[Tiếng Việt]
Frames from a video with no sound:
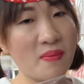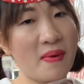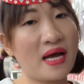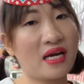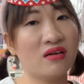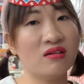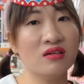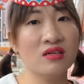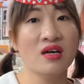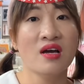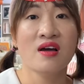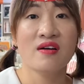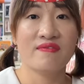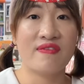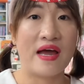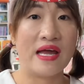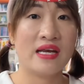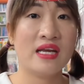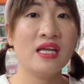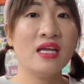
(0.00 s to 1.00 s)
các bạn ơi
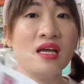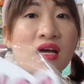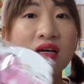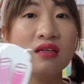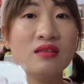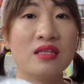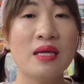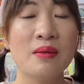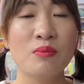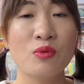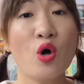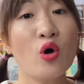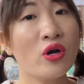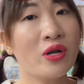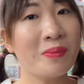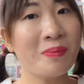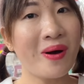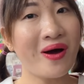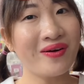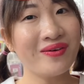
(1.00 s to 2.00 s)
Phải đi uh, tìm
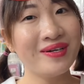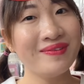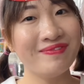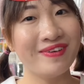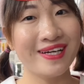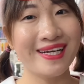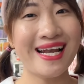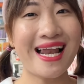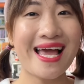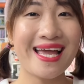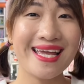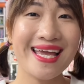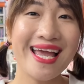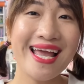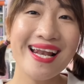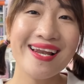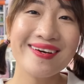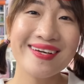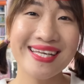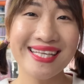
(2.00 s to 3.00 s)
Doraemon với lại
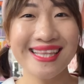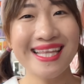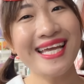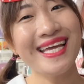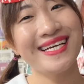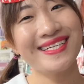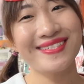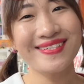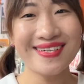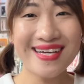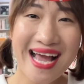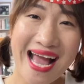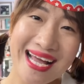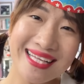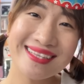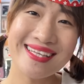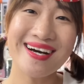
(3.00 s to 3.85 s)
Hello Kitty ở chỗ khác